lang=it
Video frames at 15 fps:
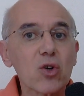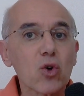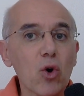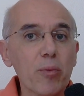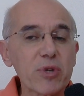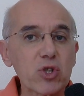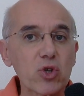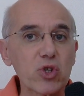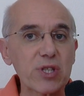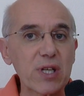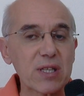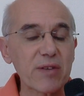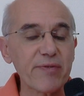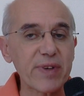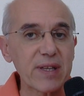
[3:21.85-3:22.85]
come sono
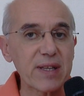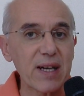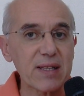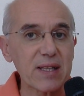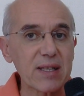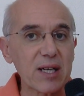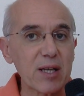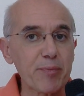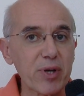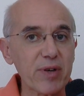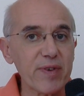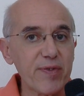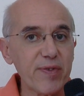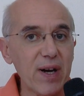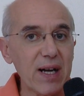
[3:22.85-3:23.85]
state inventate delle
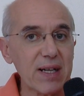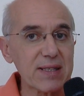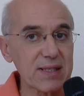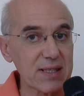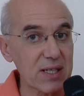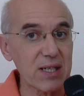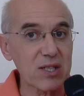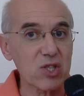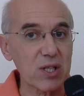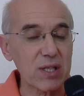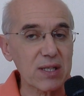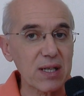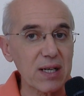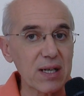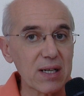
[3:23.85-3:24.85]
prove false,
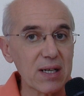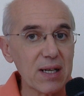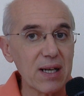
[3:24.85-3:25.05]
eccetera.